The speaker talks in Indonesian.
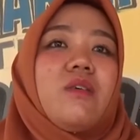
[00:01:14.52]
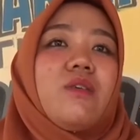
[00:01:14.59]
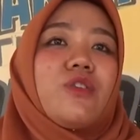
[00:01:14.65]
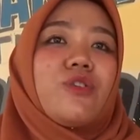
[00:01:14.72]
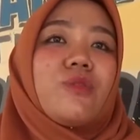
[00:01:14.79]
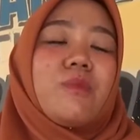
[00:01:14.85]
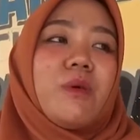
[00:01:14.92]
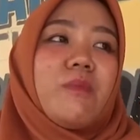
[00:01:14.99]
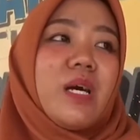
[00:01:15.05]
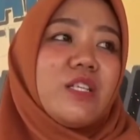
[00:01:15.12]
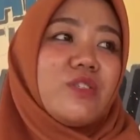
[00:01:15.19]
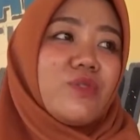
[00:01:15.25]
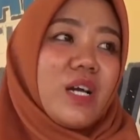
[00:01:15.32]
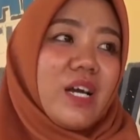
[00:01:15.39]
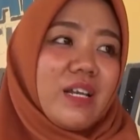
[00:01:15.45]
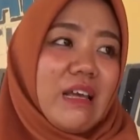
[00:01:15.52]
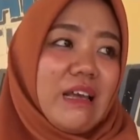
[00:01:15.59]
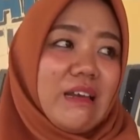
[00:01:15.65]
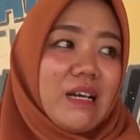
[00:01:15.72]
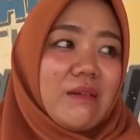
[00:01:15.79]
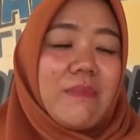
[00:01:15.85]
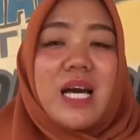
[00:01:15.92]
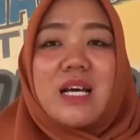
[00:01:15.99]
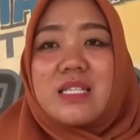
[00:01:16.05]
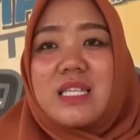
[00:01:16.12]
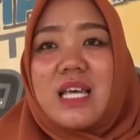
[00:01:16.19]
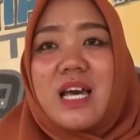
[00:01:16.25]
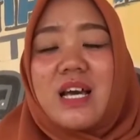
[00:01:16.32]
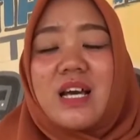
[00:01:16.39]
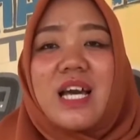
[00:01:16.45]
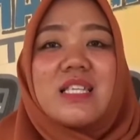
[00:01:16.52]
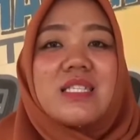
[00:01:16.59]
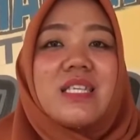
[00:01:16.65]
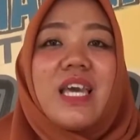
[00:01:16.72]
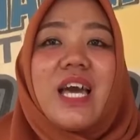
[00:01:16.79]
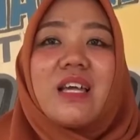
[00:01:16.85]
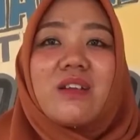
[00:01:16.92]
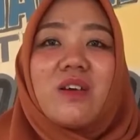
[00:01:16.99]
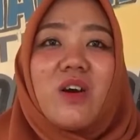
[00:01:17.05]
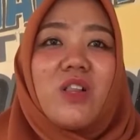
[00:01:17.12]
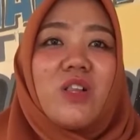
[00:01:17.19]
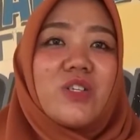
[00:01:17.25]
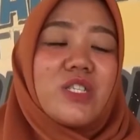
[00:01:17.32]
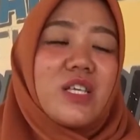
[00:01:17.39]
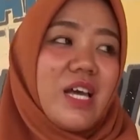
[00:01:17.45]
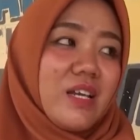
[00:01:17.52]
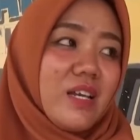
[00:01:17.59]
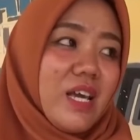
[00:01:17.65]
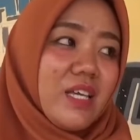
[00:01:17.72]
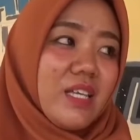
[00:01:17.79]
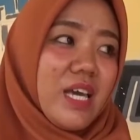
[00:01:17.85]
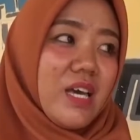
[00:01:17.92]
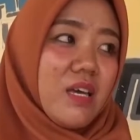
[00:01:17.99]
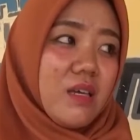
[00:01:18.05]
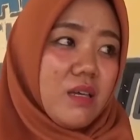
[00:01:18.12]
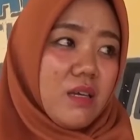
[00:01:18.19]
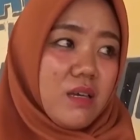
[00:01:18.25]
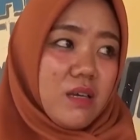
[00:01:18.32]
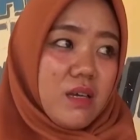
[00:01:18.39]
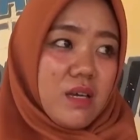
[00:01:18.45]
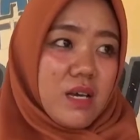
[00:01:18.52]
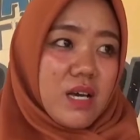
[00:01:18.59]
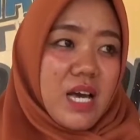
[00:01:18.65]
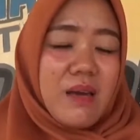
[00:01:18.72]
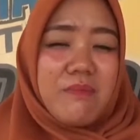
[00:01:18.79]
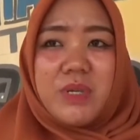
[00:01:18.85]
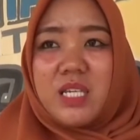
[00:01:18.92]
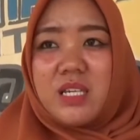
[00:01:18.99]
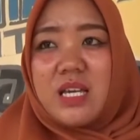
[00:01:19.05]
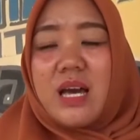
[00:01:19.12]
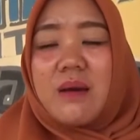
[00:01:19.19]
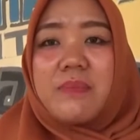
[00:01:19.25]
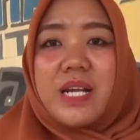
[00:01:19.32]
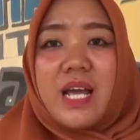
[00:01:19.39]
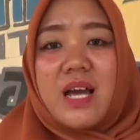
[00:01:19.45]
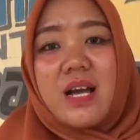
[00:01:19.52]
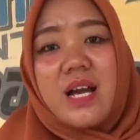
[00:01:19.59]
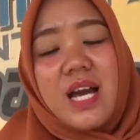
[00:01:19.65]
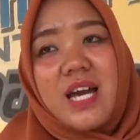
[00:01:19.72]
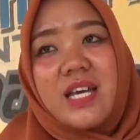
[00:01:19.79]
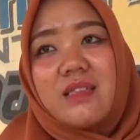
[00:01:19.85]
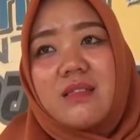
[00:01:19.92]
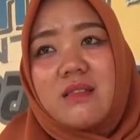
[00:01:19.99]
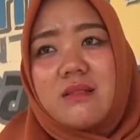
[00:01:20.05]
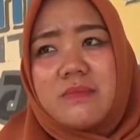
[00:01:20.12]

untuk memajukan anak bangsa. Kasihan kalau seandainya kami nggak berangkat,